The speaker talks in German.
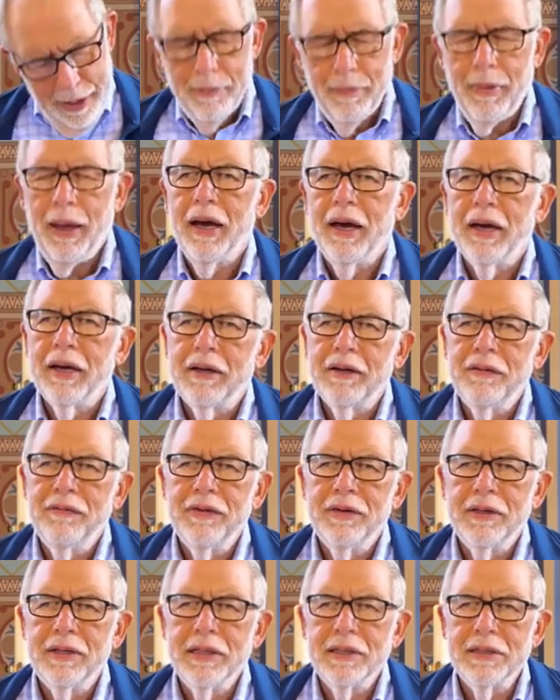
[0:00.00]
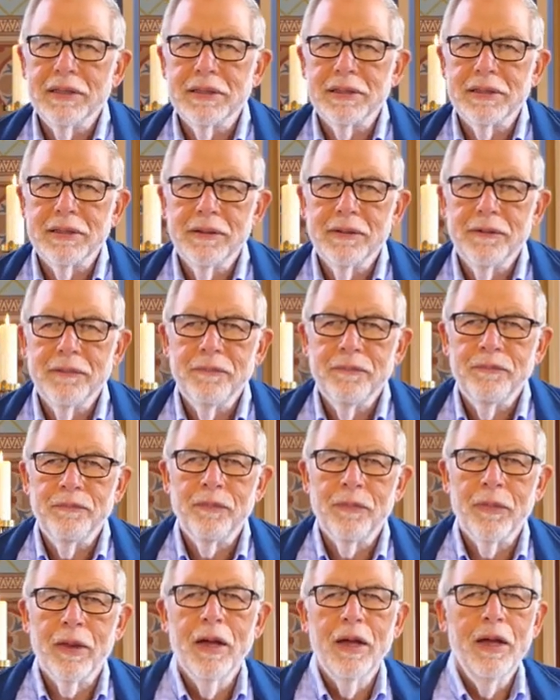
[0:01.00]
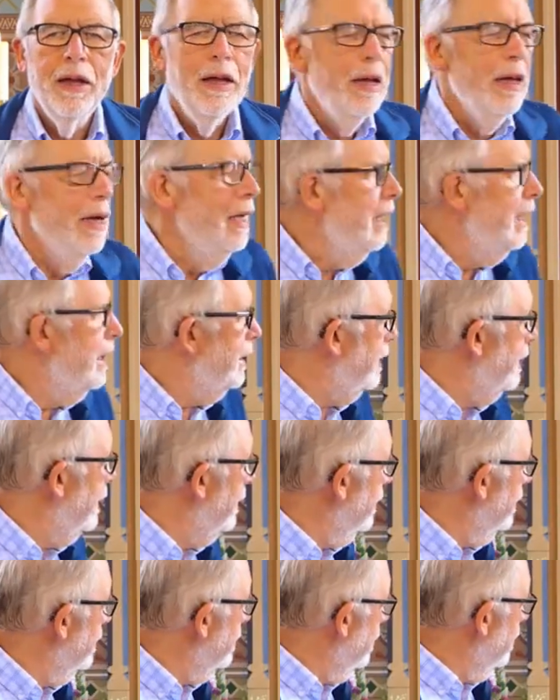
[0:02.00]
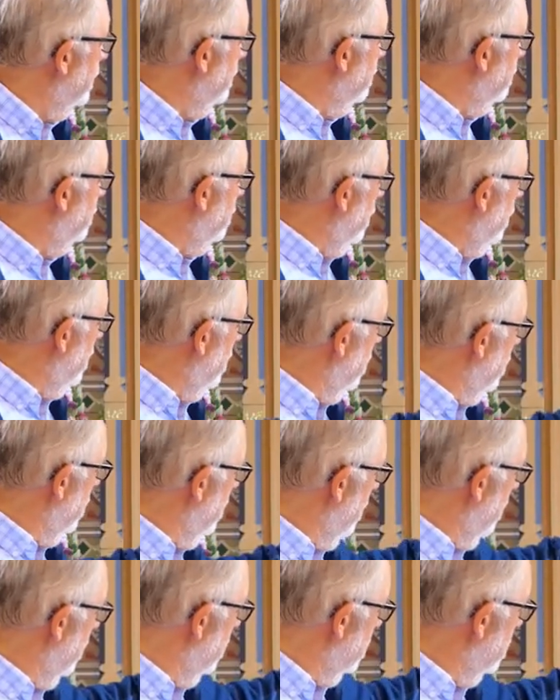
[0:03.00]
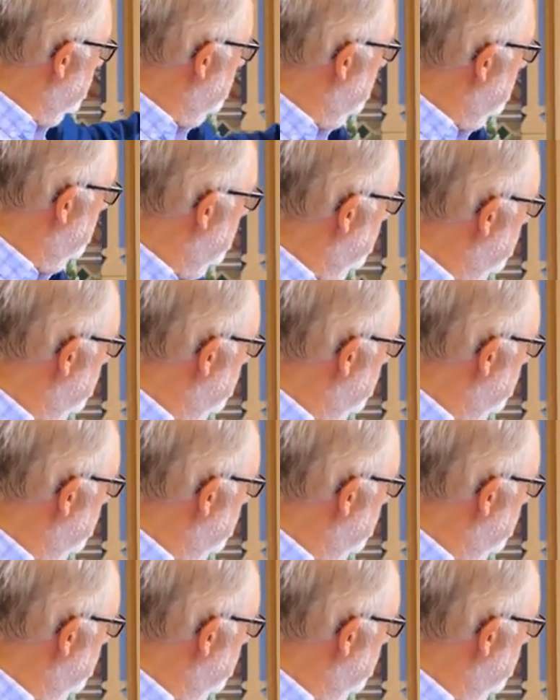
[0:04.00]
Merken wir das? Der, der hier vorne an diesem